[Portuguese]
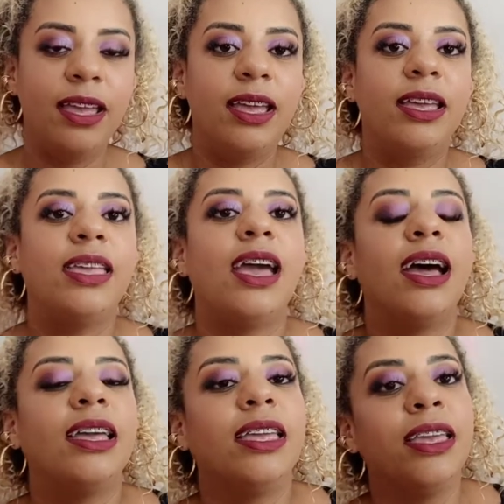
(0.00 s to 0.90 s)
E
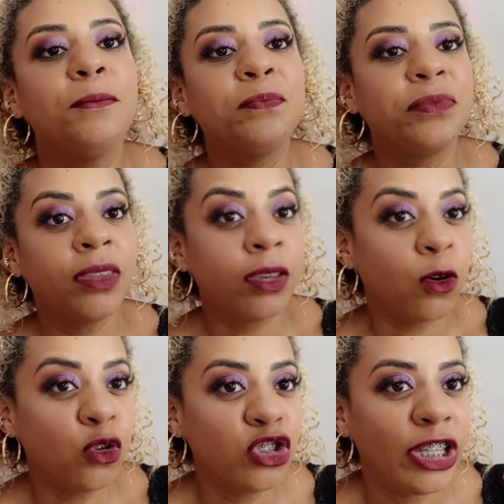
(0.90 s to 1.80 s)
aí...
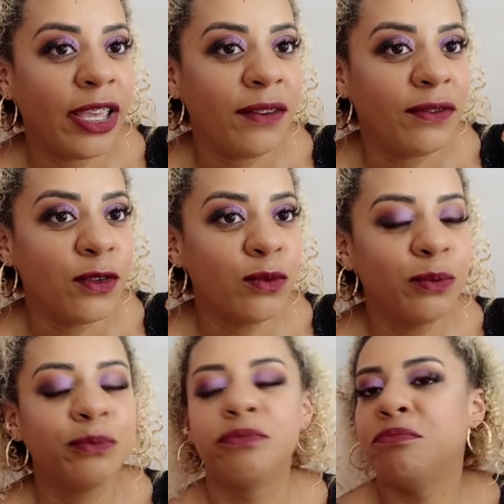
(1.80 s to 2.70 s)
Gostei, viu?
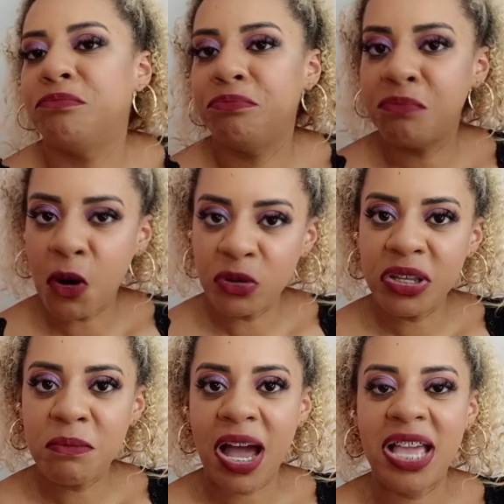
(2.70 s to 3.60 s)
Bom
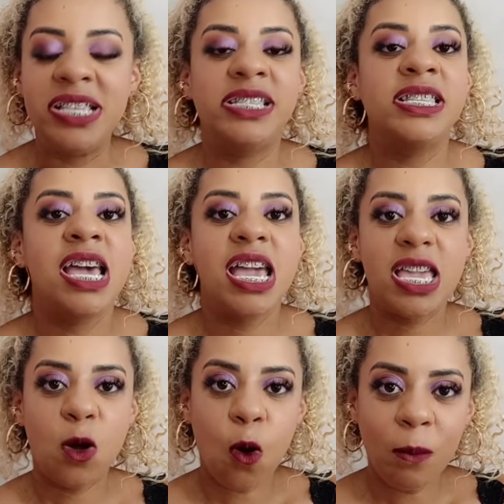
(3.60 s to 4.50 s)
demais.
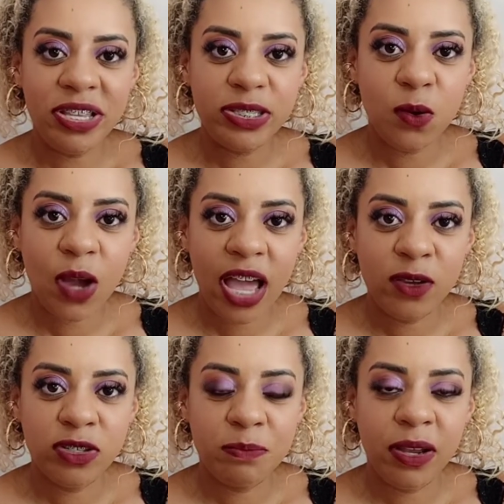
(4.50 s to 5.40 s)
Começou a cair
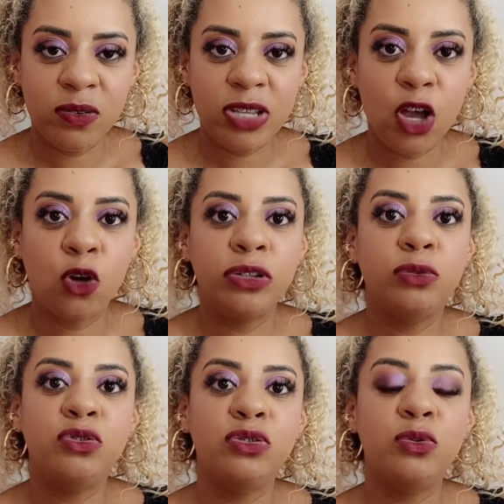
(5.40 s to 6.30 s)
os pelos agora
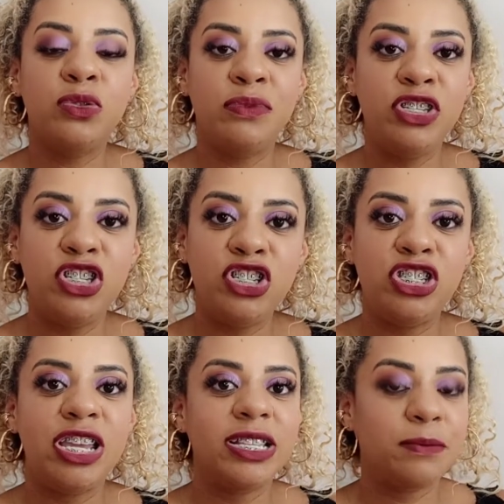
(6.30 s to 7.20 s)
do, dos 20
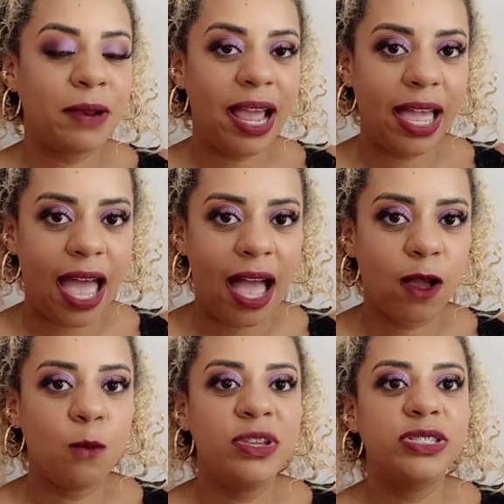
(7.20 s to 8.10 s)
dias pra cá,
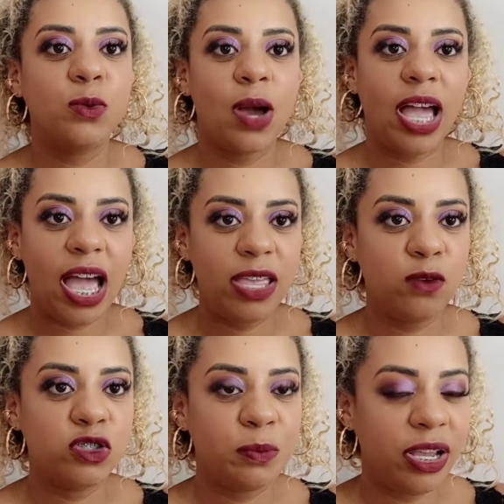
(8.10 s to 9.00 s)
começou a cair
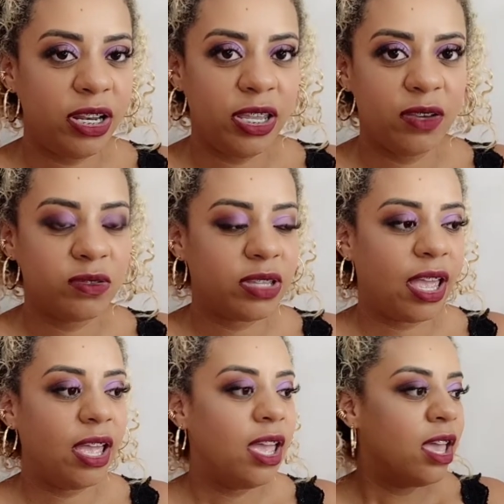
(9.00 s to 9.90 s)
uns pelinhos,
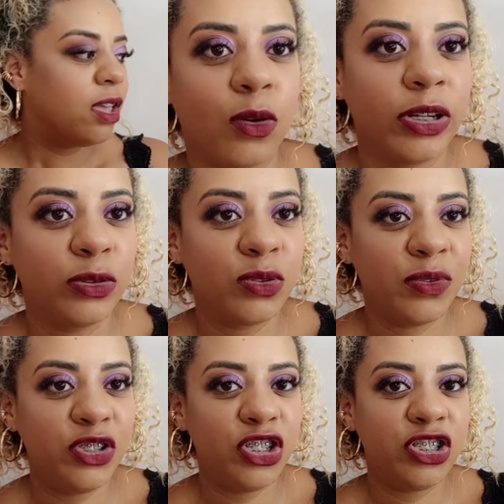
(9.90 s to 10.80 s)
né? E agora dos
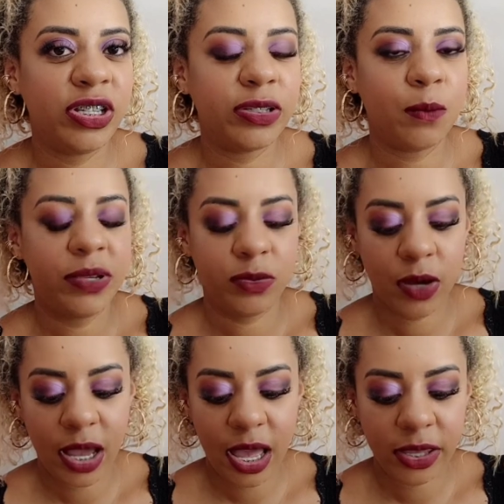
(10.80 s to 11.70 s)
20 dias começou a
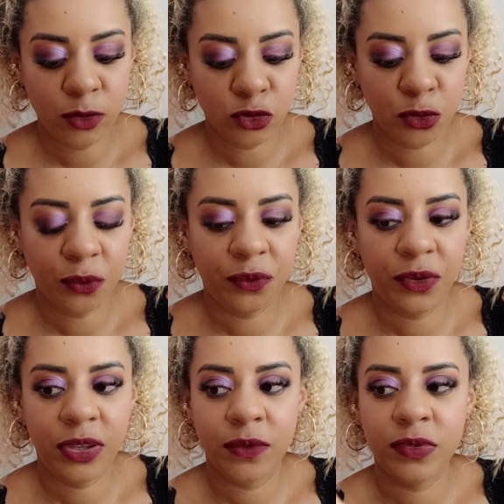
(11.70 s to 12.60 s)
cair uns
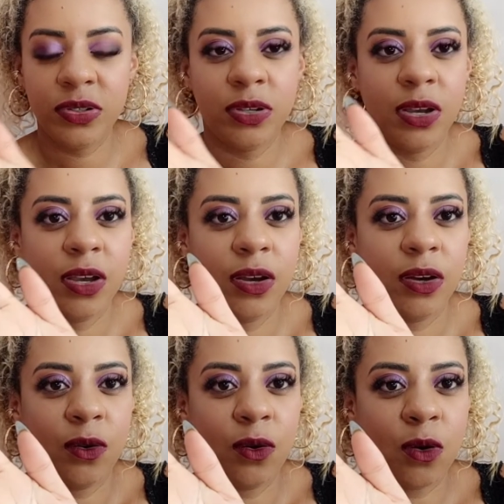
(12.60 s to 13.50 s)
tufinhos.
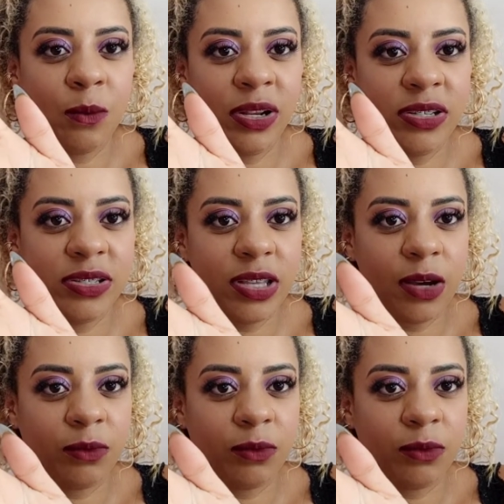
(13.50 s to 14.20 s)
Ó como eles são.